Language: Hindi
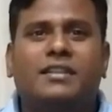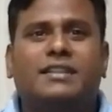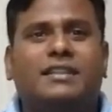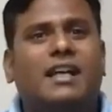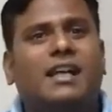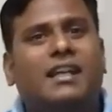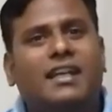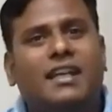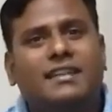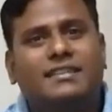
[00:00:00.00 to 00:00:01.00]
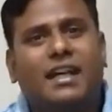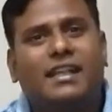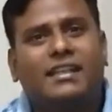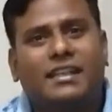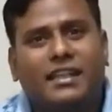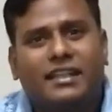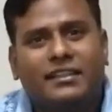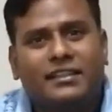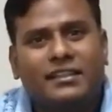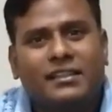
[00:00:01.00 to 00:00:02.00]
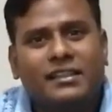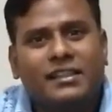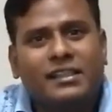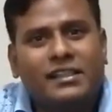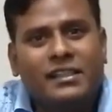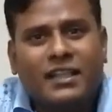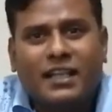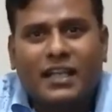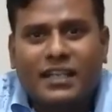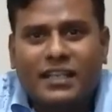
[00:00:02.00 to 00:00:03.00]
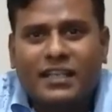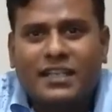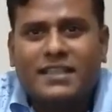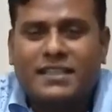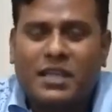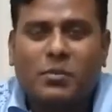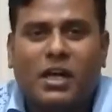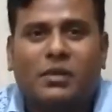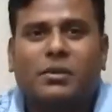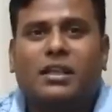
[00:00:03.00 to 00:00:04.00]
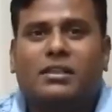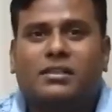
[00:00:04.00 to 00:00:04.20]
सजा रही है सारे दिए करीने से बार बार